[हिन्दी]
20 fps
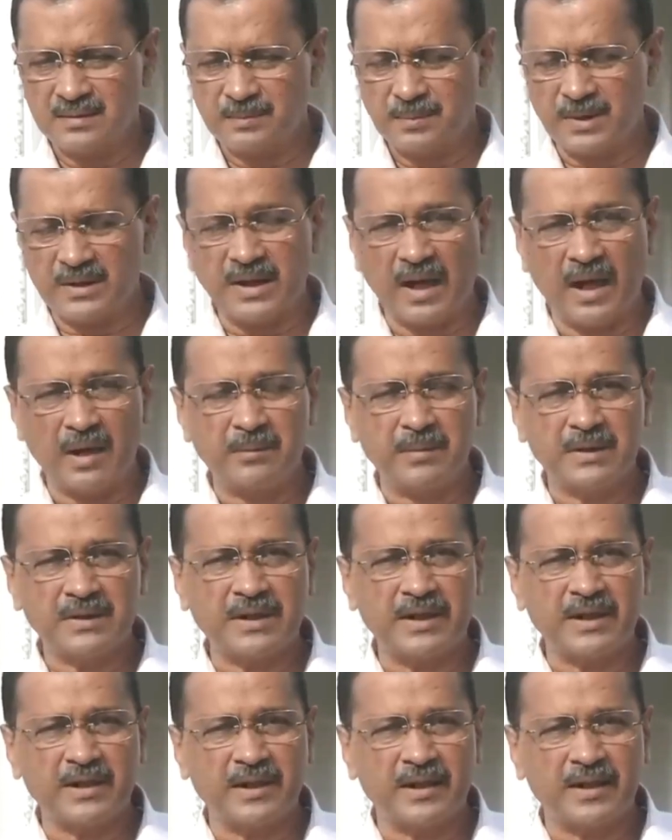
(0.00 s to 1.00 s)

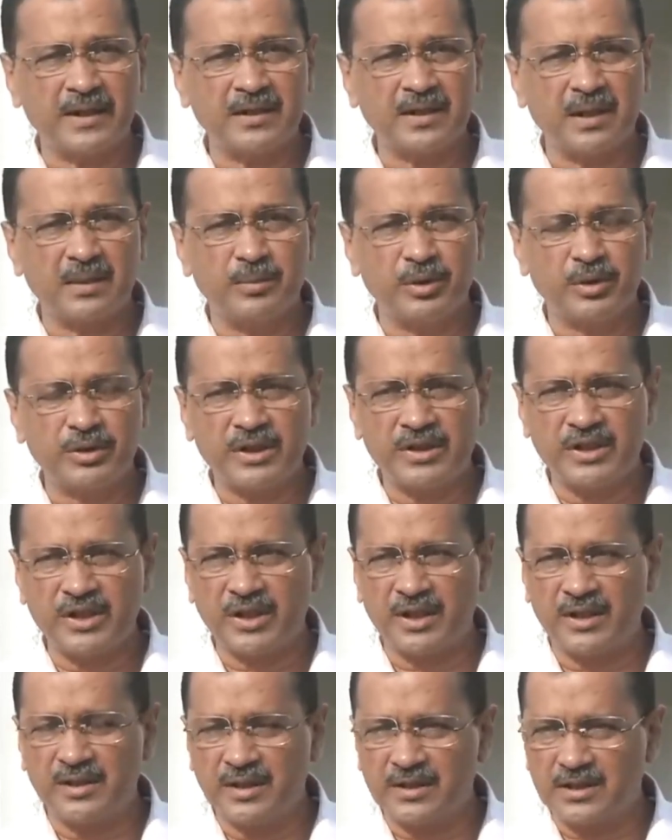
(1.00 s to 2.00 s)
प्रधानमंत्री नरेंद्र मोदी जी
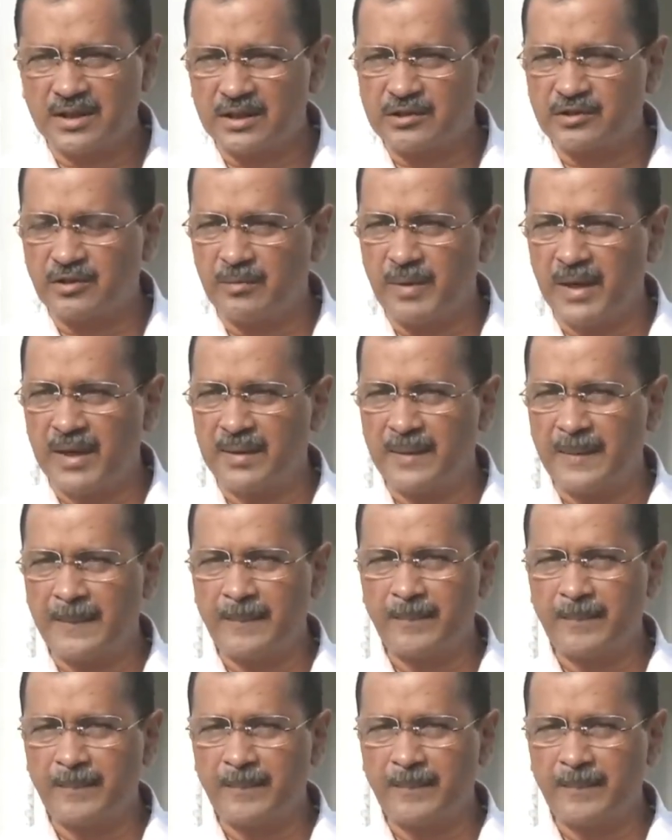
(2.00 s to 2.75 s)
के नेतृत्व में